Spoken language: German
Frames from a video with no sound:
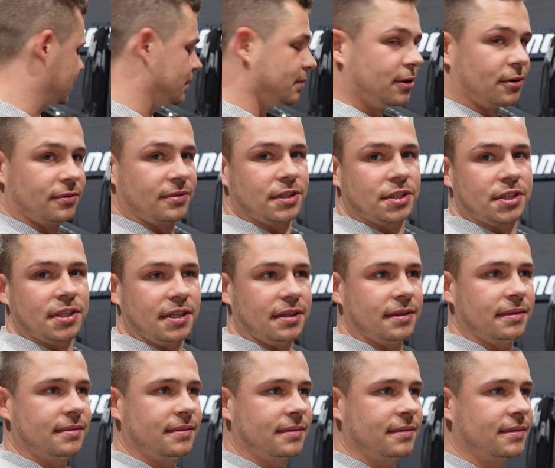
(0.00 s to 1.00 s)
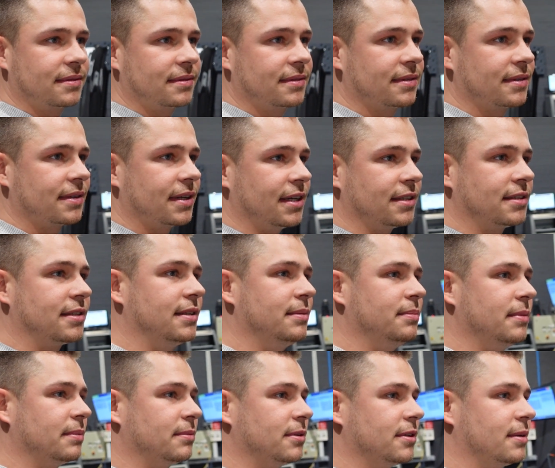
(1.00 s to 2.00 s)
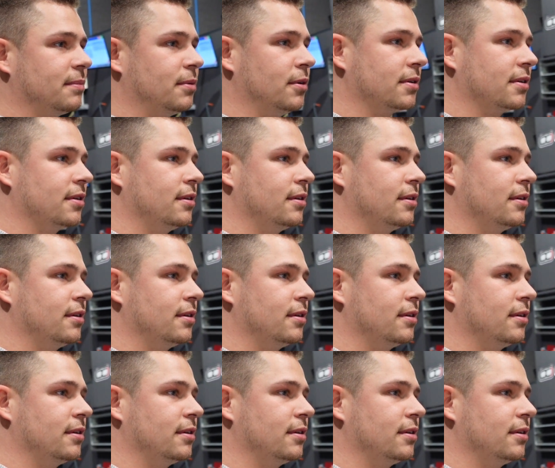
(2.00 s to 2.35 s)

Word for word: ich aber auch verstehen. RS7, habt ihr da Bock